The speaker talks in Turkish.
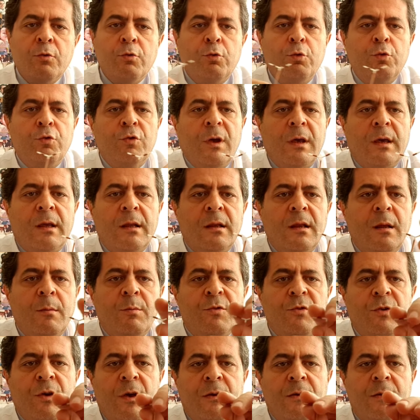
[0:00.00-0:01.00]
şu şekilde
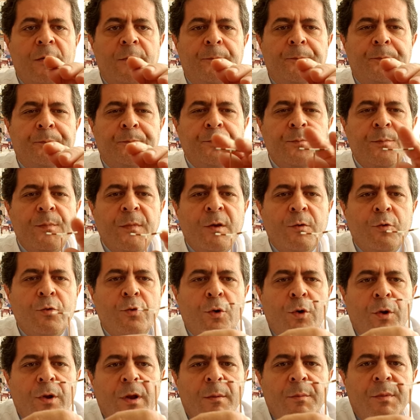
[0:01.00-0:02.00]
bir şey.
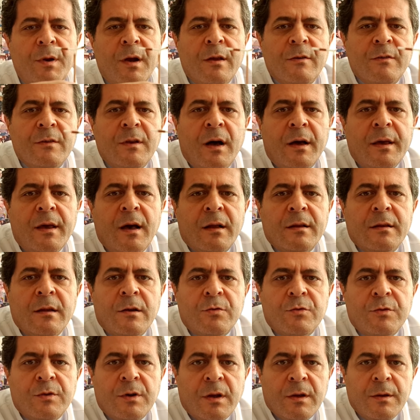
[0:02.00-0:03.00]
Şöyle biraz daha
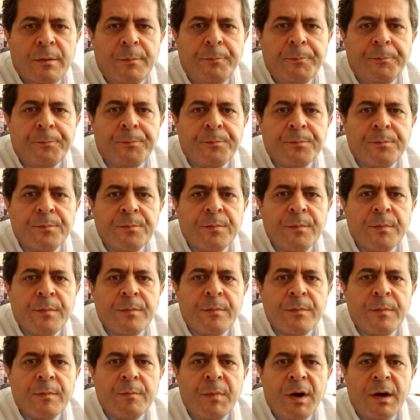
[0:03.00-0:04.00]
yaklaştıralım.
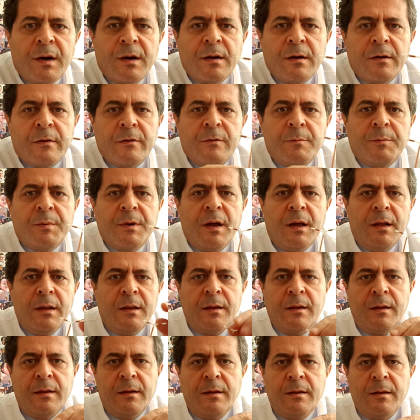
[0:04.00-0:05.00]
Bakırlı spiral.
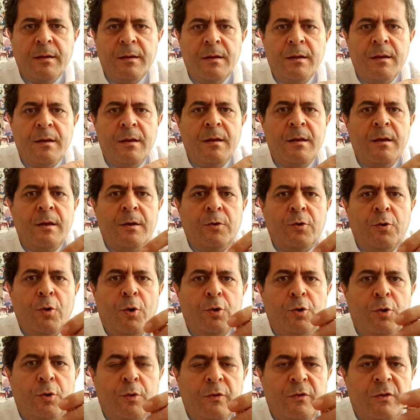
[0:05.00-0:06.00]

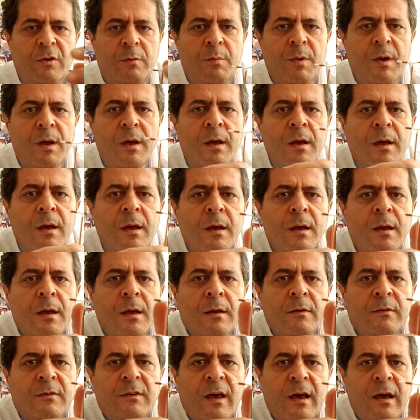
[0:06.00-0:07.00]
Gördüğünüz gibi
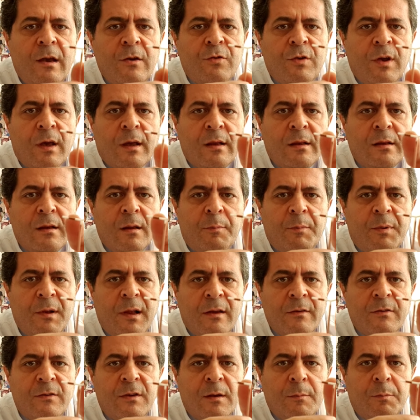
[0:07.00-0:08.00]
T şeklinde
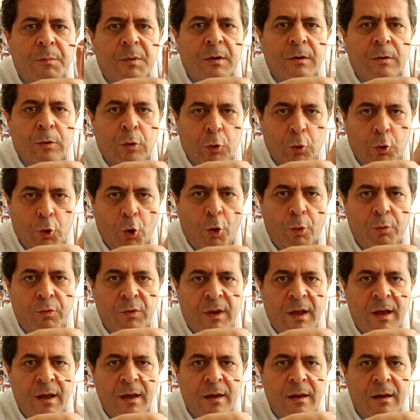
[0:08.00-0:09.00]
plastik bir
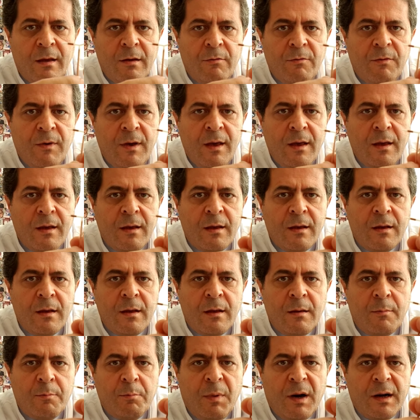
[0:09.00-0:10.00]
gövde ve
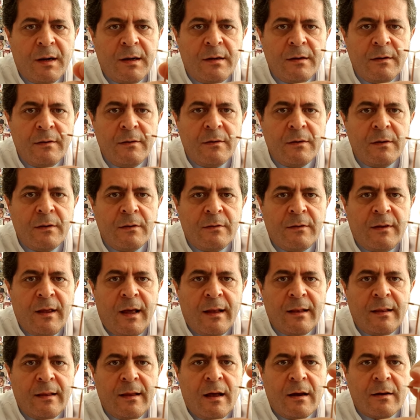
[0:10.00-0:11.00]
bakır
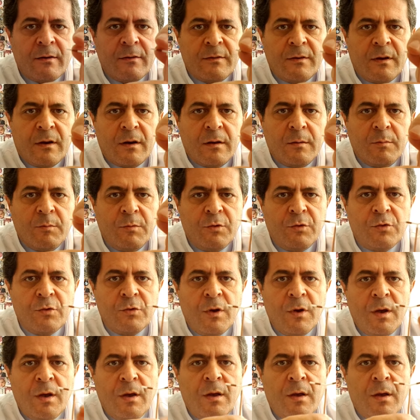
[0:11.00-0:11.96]
teller sarılmış.